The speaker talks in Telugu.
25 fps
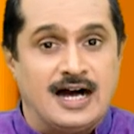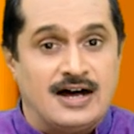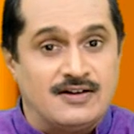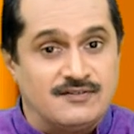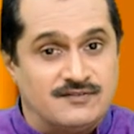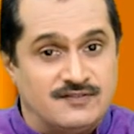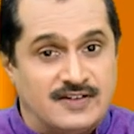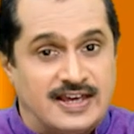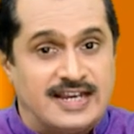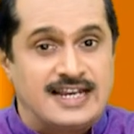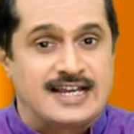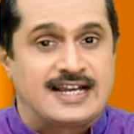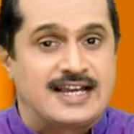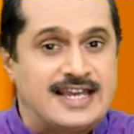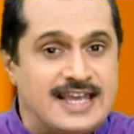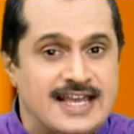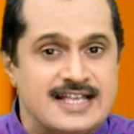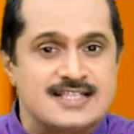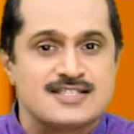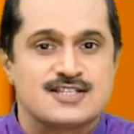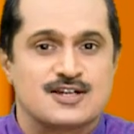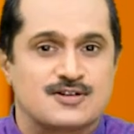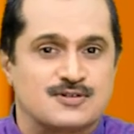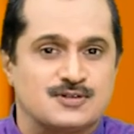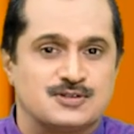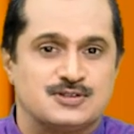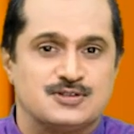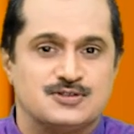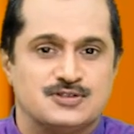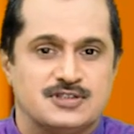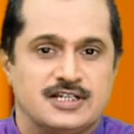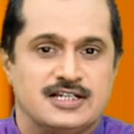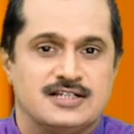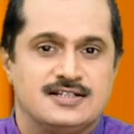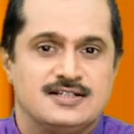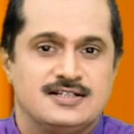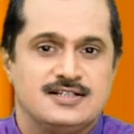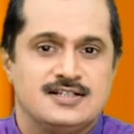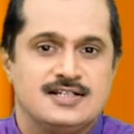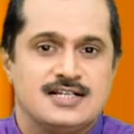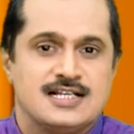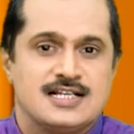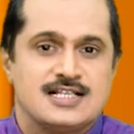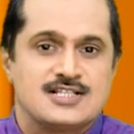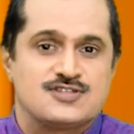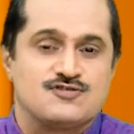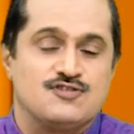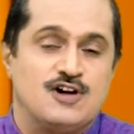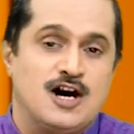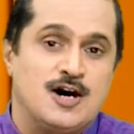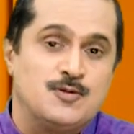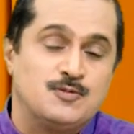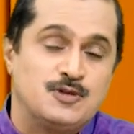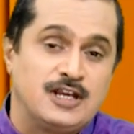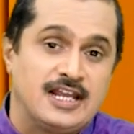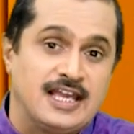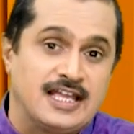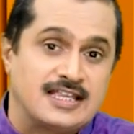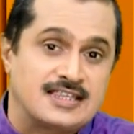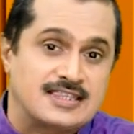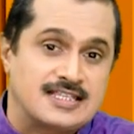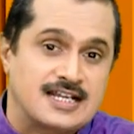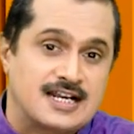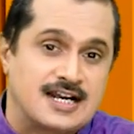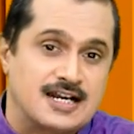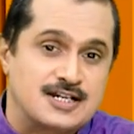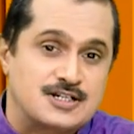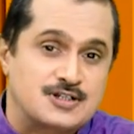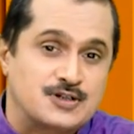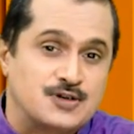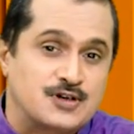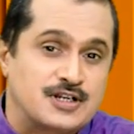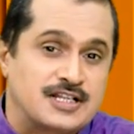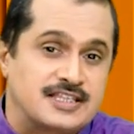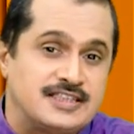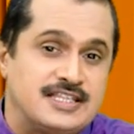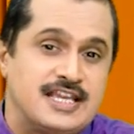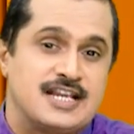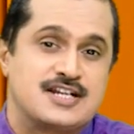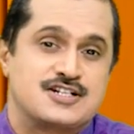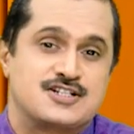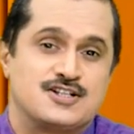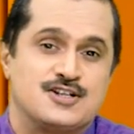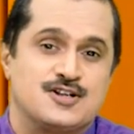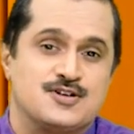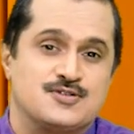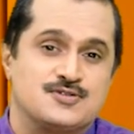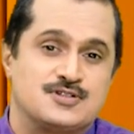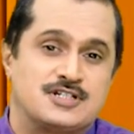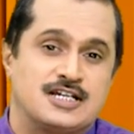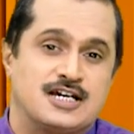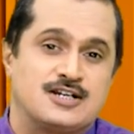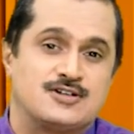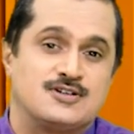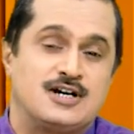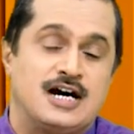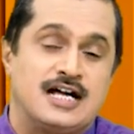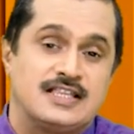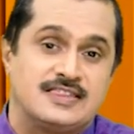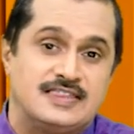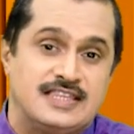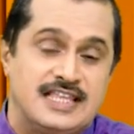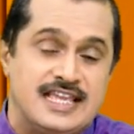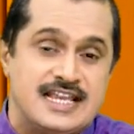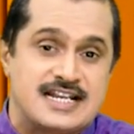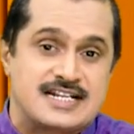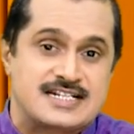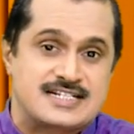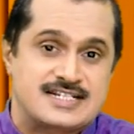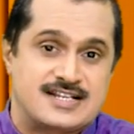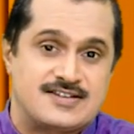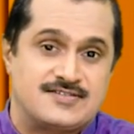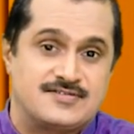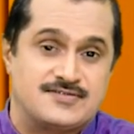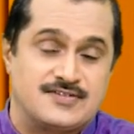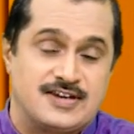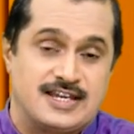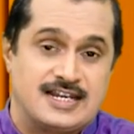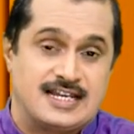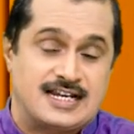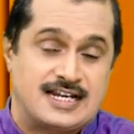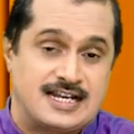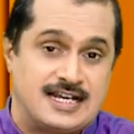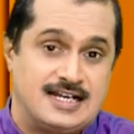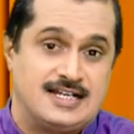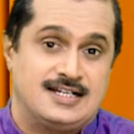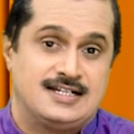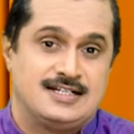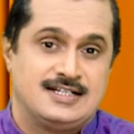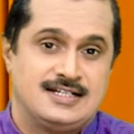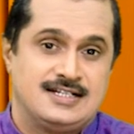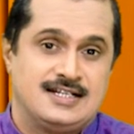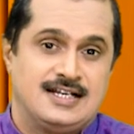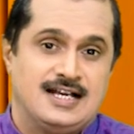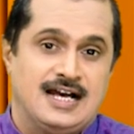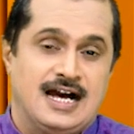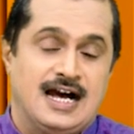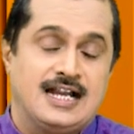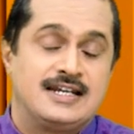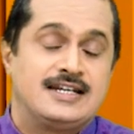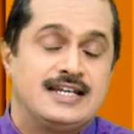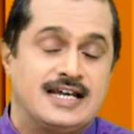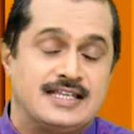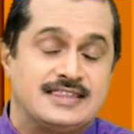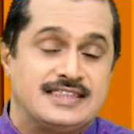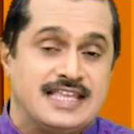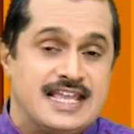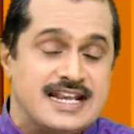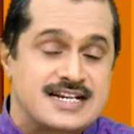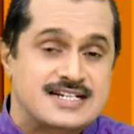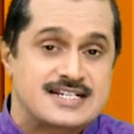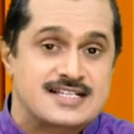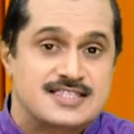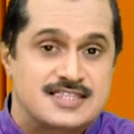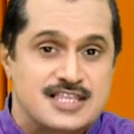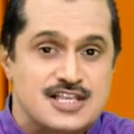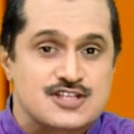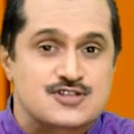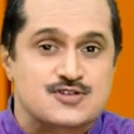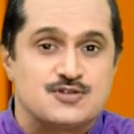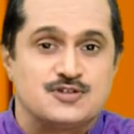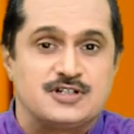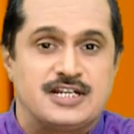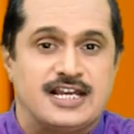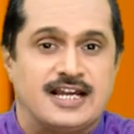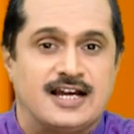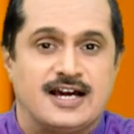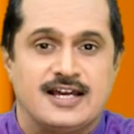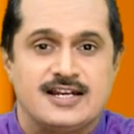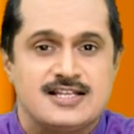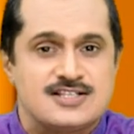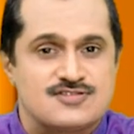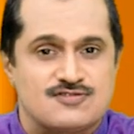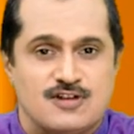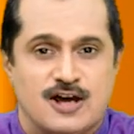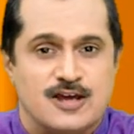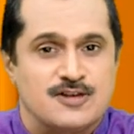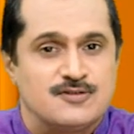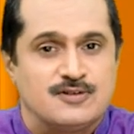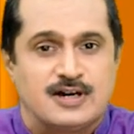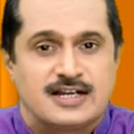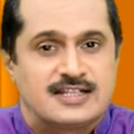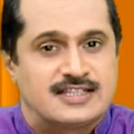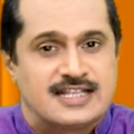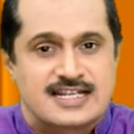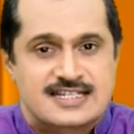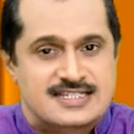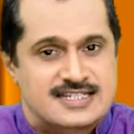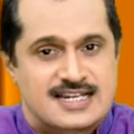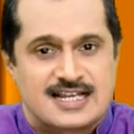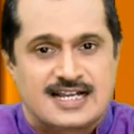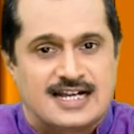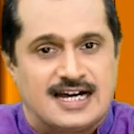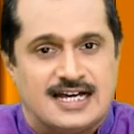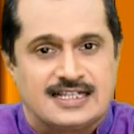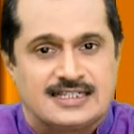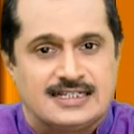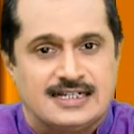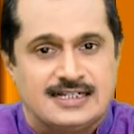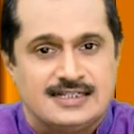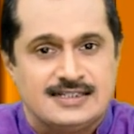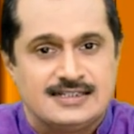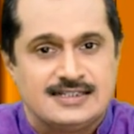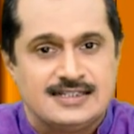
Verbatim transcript: ఆ వెనక ఏం జరుగుతుంది స్వాములు ఎంత కఠోర దీక్షలో ఉంటారో ఆ దీక్ష వెనక అంటే ఆ దీక్ష తీసుకుంటే కానీ స్వామివారి దర్శనం కాదా